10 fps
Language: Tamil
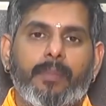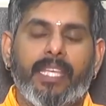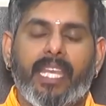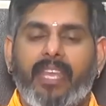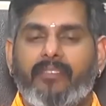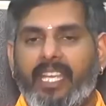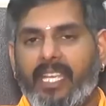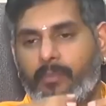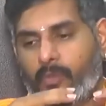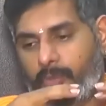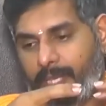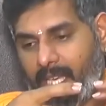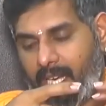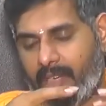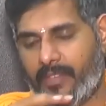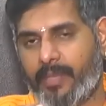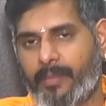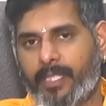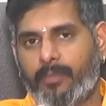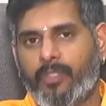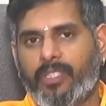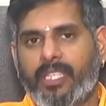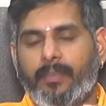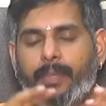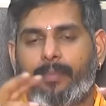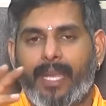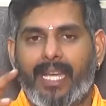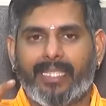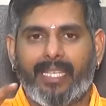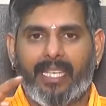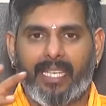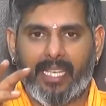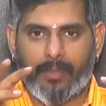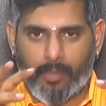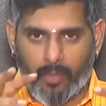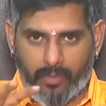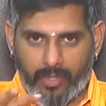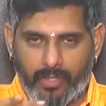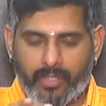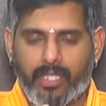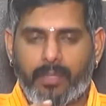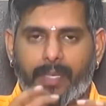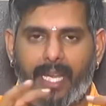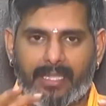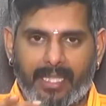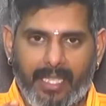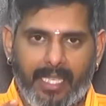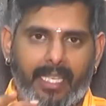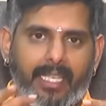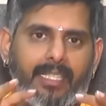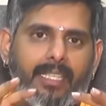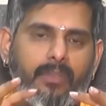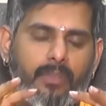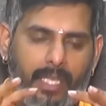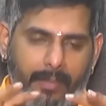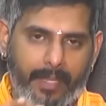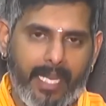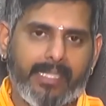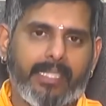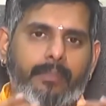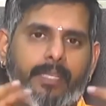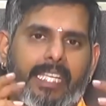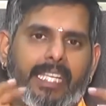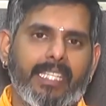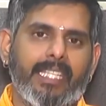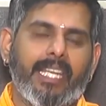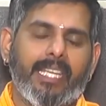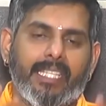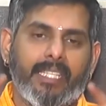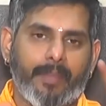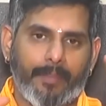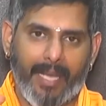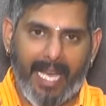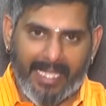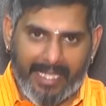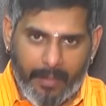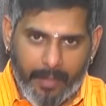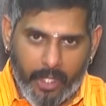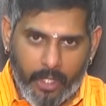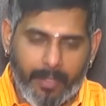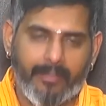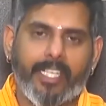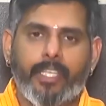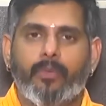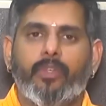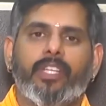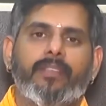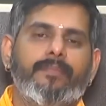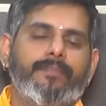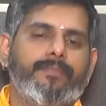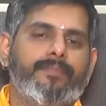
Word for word: இப்போ இறைவனை முழுமையாக வழிபட்டு முடிஞ்சதுக்கப்புறம் பிரார்த்தனை நேரம்னு ஒன்று வச்சுட்டு அந்த பிரார்த்தனை நேரத்தில் உங்களை பிரார்த்தனை பண்ணிக்கிறது நல்லது அந்த பிரார்த்தனை பண்ணினோம்னா வெற்றி உண்டு